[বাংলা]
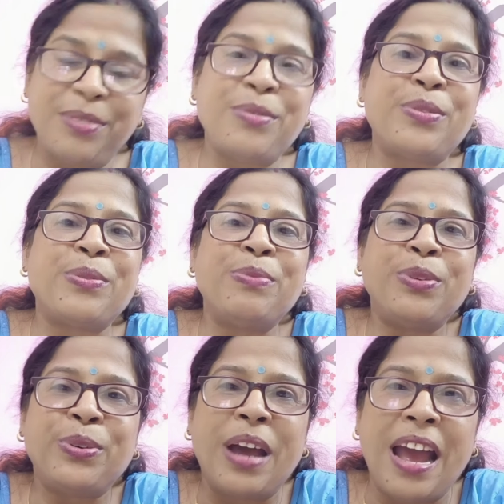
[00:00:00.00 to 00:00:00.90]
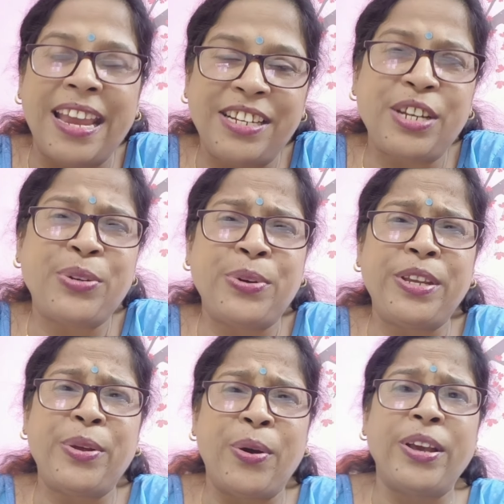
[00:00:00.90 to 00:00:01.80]
ওরকম তো আয়েসের
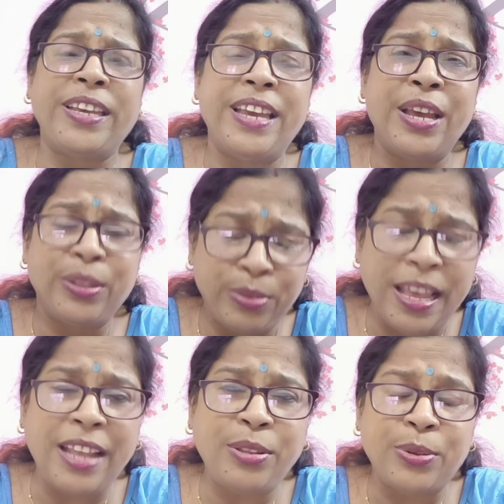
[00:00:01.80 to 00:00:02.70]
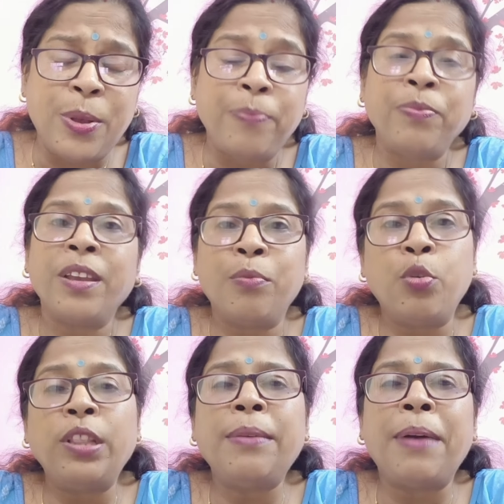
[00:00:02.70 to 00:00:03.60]
শরীর হয় তো তাই তো
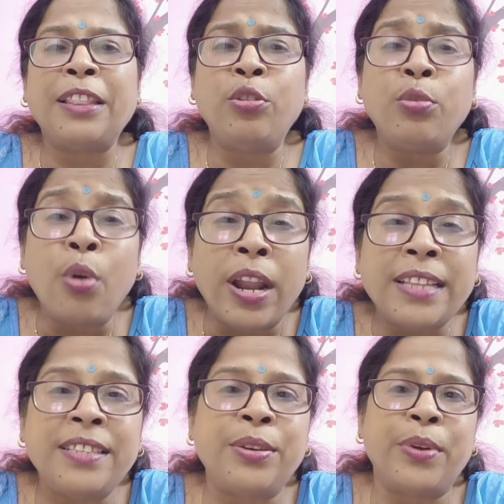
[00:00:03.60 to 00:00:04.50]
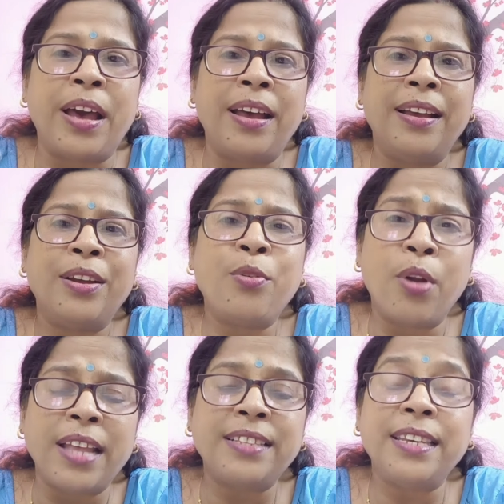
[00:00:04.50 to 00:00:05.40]
বলতে বাধ্য করাচ্ছে ওরা
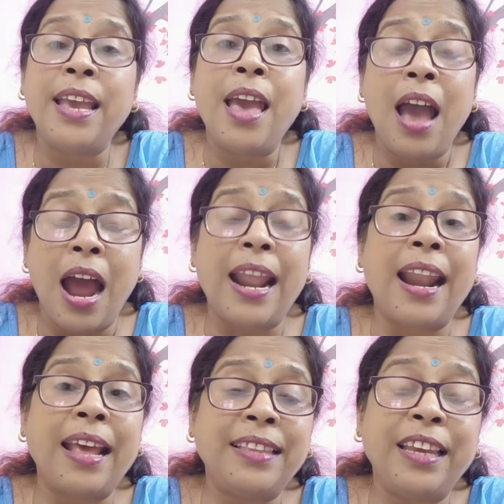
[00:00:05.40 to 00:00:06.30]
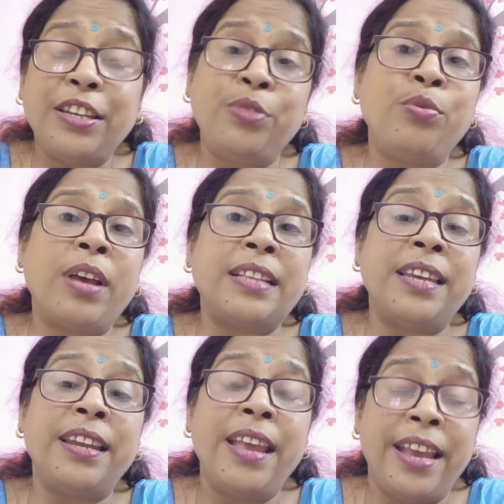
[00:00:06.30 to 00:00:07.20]
করাচ্ছে আর আর একদিকে টিনুর
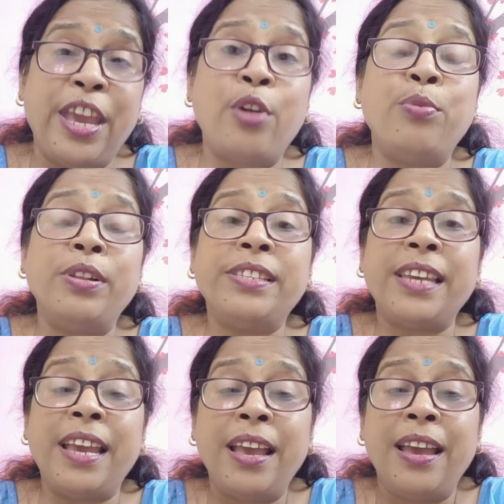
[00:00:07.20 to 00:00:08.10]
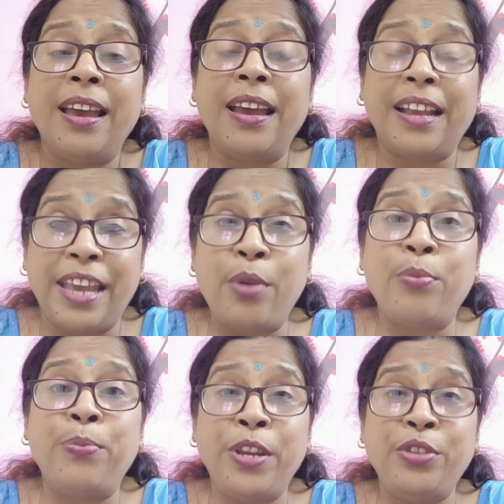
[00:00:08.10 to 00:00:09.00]
কাছের কেউ বলছে কেউ
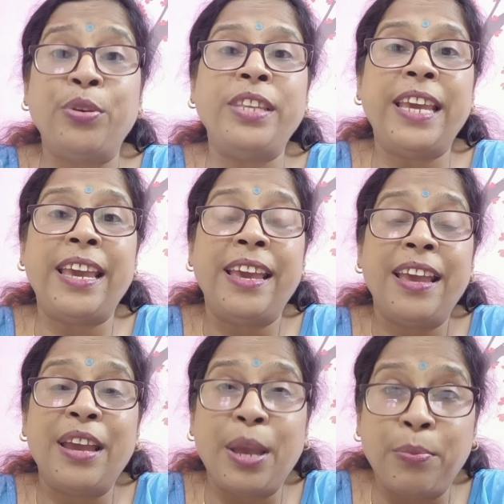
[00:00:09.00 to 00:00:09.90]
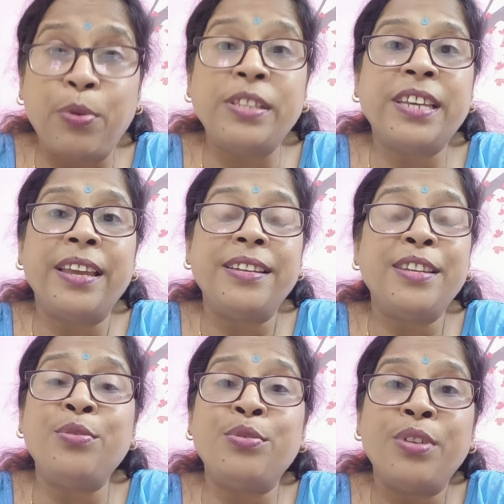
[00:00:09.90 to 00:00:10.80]
ভিডিও দিয়ে বলছে টিনু